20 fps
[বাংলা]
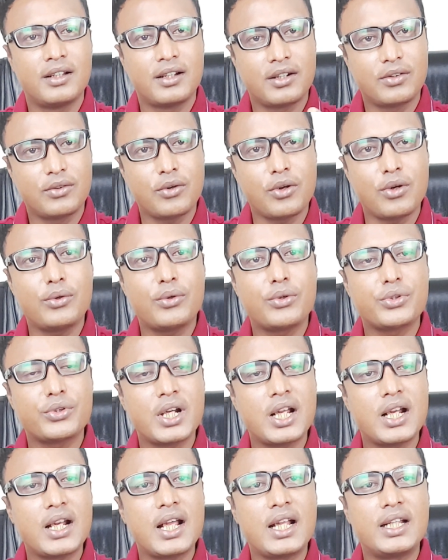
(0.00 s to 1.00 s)
কোনো
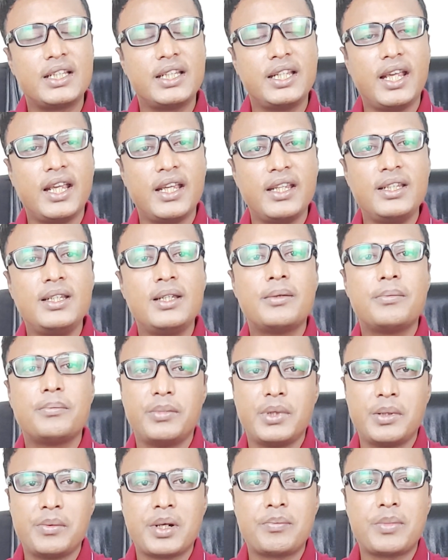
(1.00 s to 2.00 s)
ঘোষণা না দিয়েই
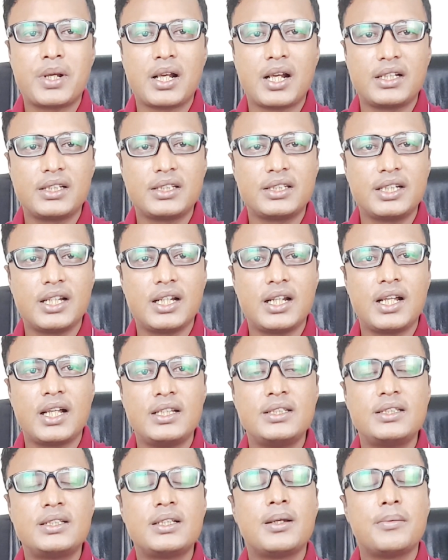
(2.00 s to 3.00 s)
বিমান বাংলাদেশ
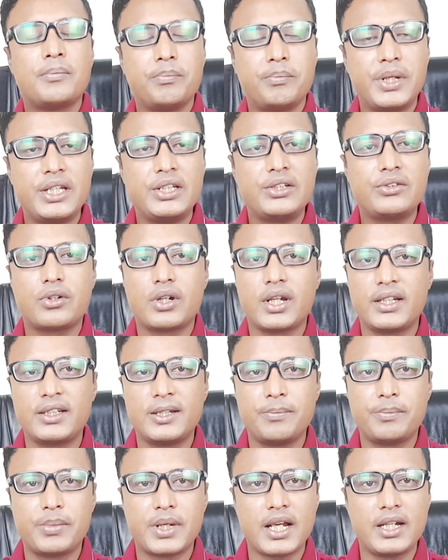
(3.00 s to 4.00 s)
এয়ারলাইন্স বেশ কয়েকটি
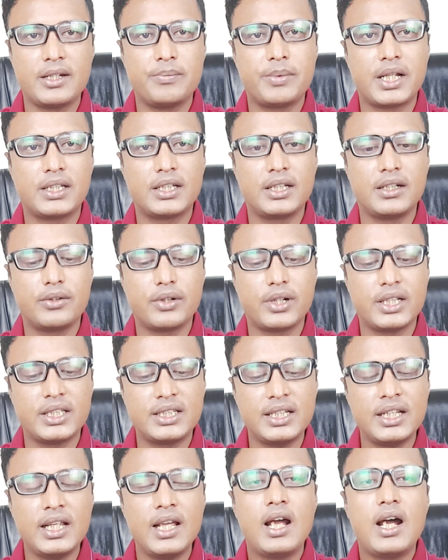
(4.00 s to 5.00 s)
ফ্লাইট বাতিল করেছে
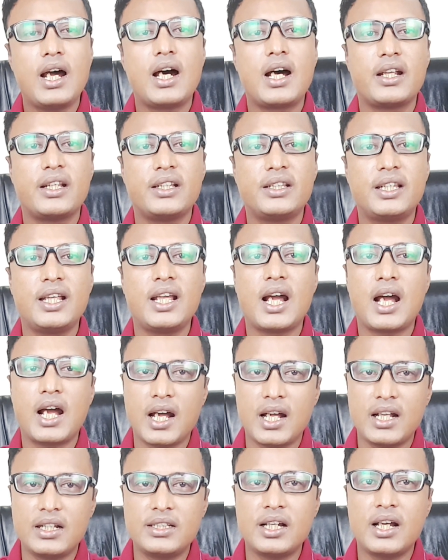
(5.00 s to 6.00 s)
আর এতে
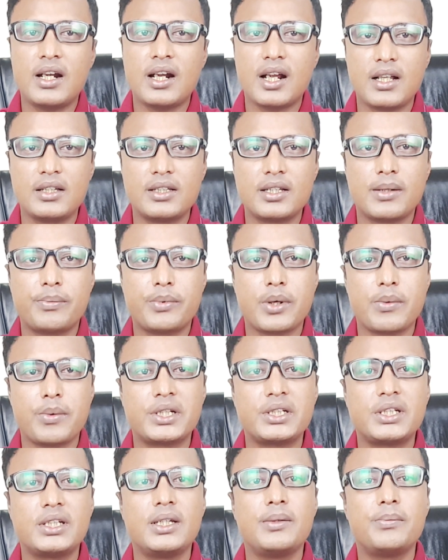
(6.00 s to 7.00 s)
হাজার হাজার
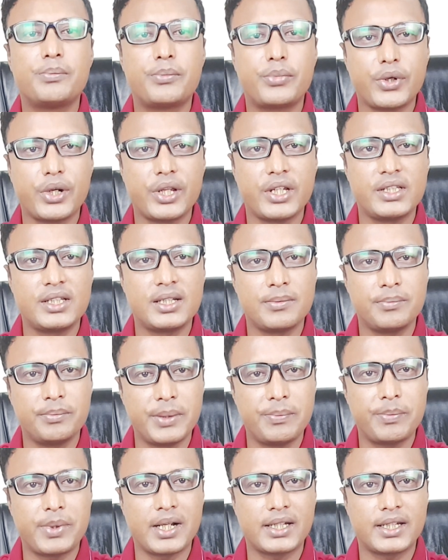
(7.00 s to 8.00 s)
প্রবাসী পড়েছেন
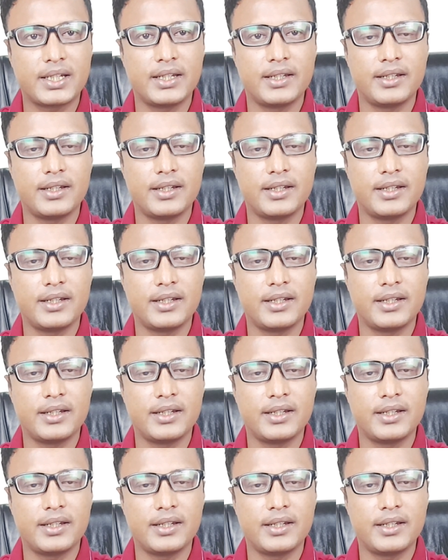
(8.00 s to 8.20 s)
বিপাকে